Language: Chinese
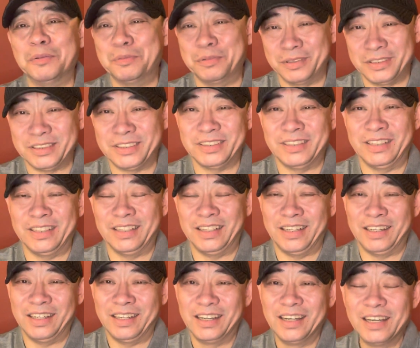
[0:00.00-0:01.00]
不是，
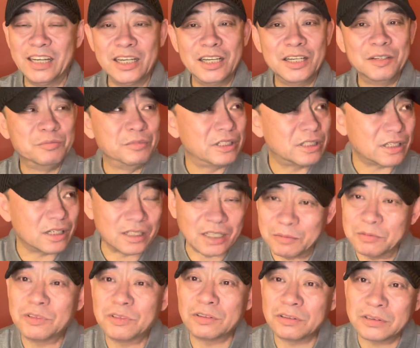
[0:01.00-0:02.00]
没事儿他
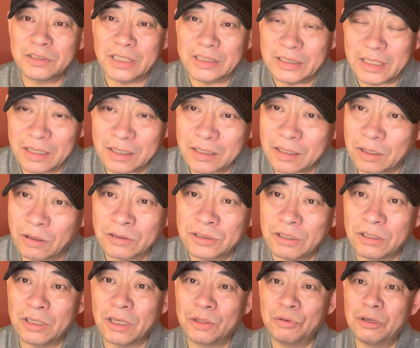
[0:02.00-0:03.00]
们都在家搞
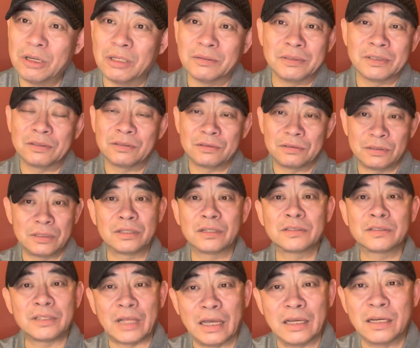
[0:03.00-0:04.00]
交响乐吗？或者
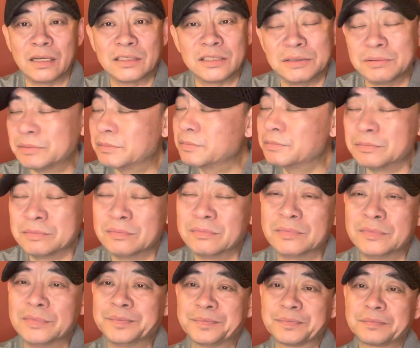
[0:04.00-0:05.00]
弹钢琴？
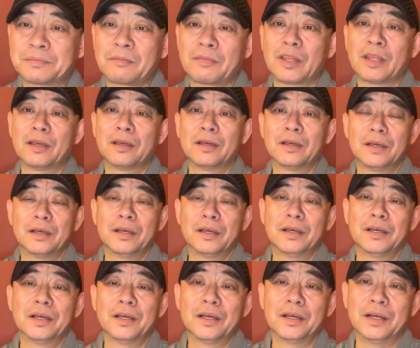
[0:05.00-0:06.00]
嗯，
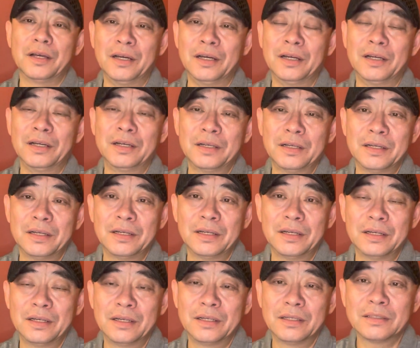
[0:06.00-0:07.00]
啊，
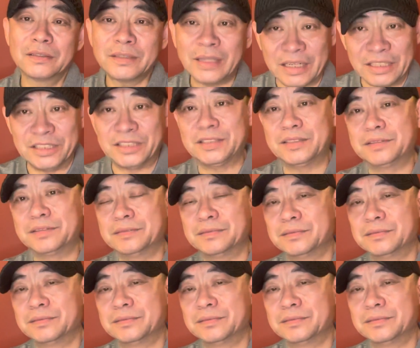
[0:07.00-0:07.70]
但是。